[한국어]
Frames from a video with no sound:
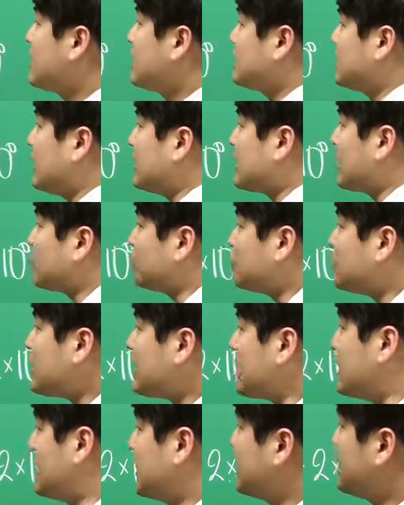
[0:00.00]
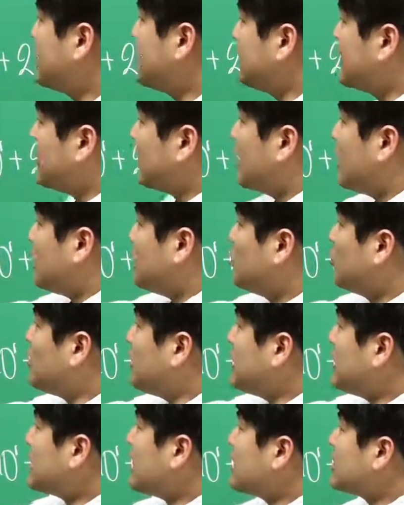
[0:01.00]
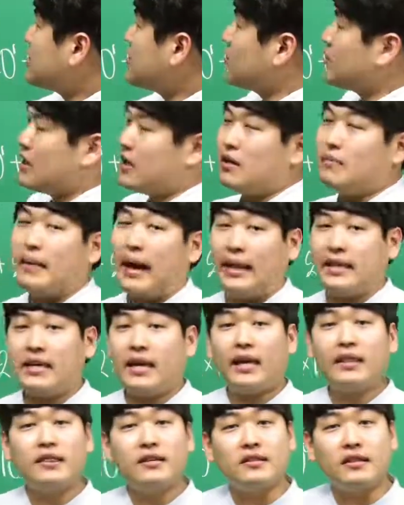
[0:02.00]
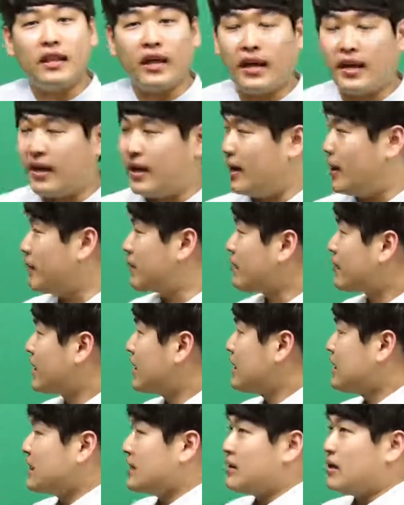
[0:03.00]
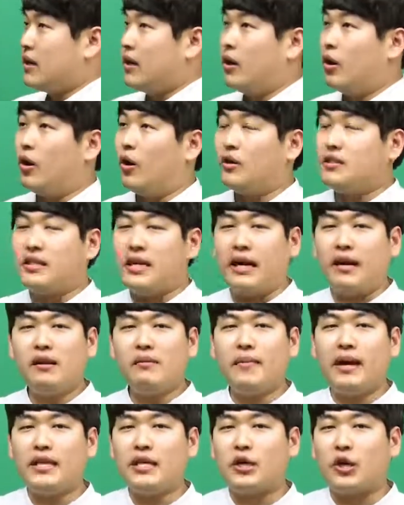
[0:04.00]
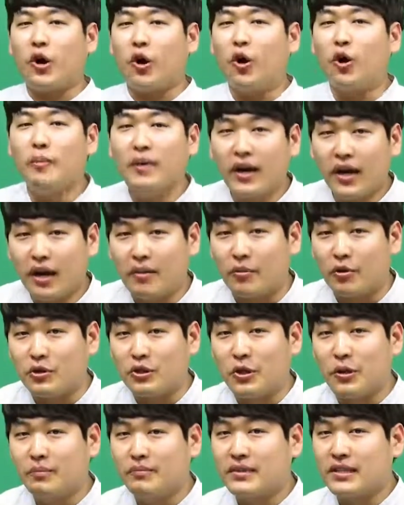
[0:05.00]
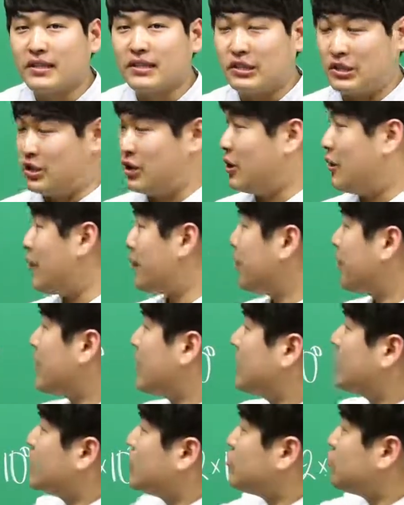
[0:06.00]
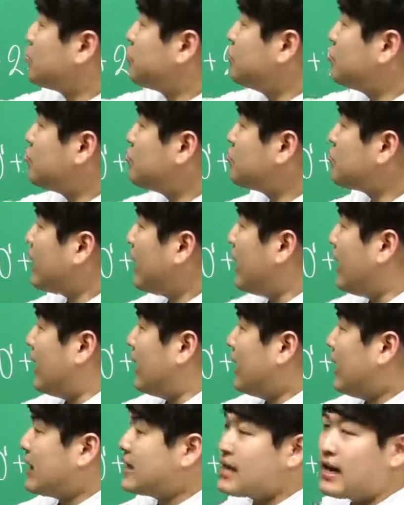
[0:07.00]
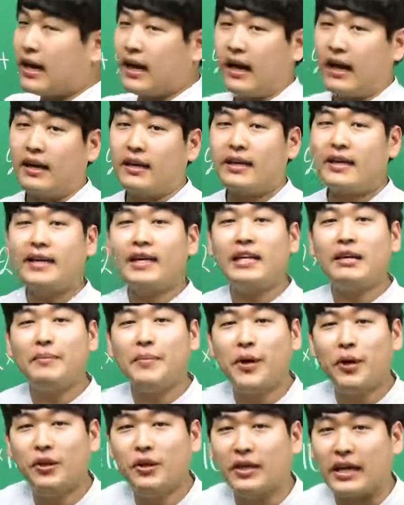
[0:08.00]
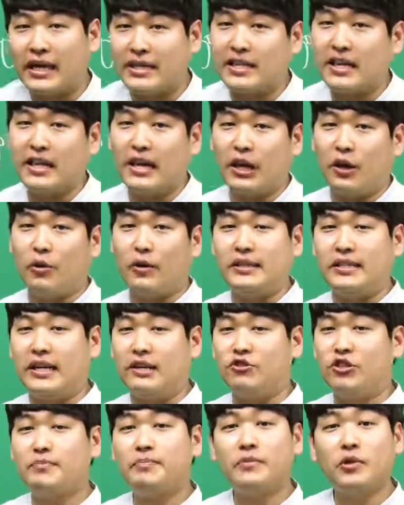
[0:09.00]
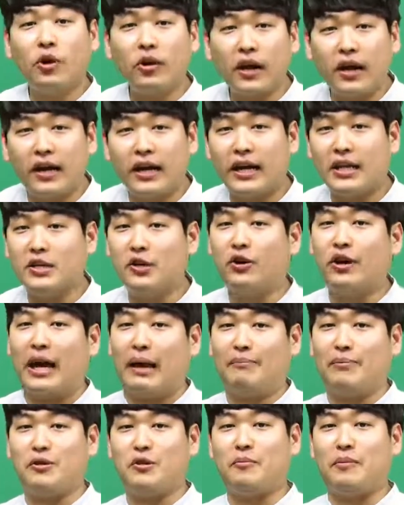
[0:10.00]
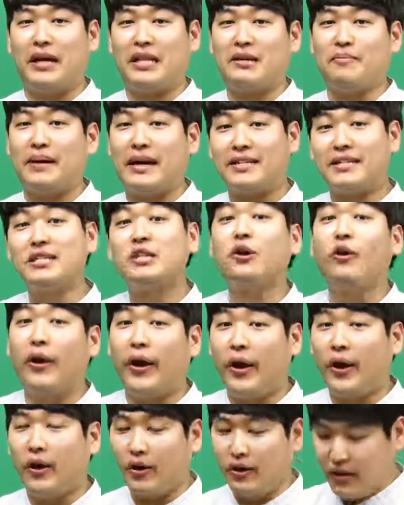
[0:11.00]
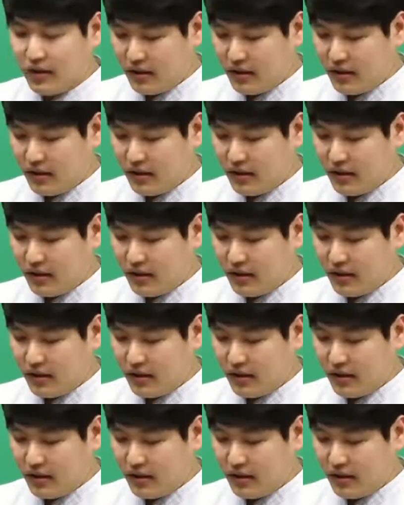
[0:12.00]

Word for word: 자, 일단 우리는 요 이항 정리를 많이 했는데 어, 제일 많이 경험한 게 뭐죠? 그쵸? 둘 중에 하나가 1이면 계산하기 굉장히 쉽더라라는 걸 앞에서 많이 봤을 거예요.